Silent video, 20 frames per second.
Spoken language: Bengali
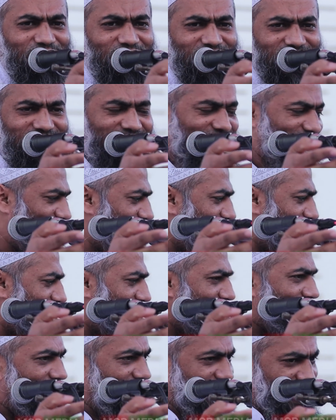বলেন না
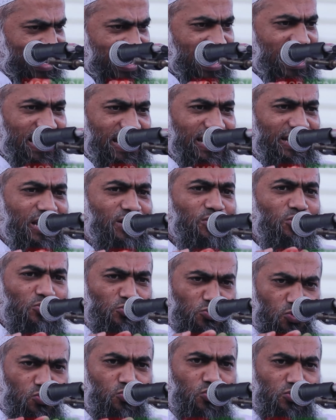এখানে কি
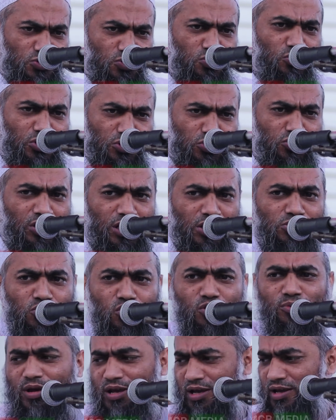কোনো শোকজ নোটিশ করা
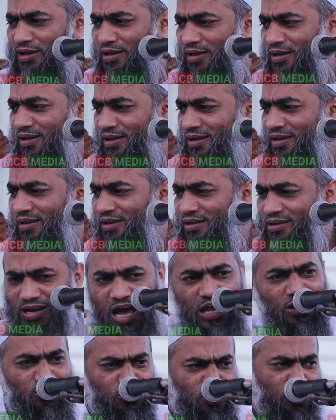চলবে
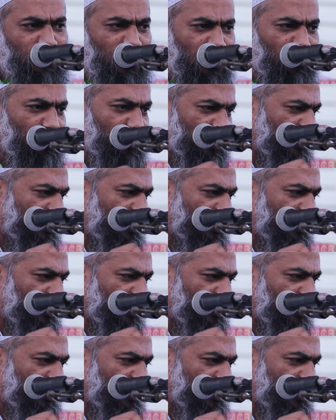কারণ দর্শক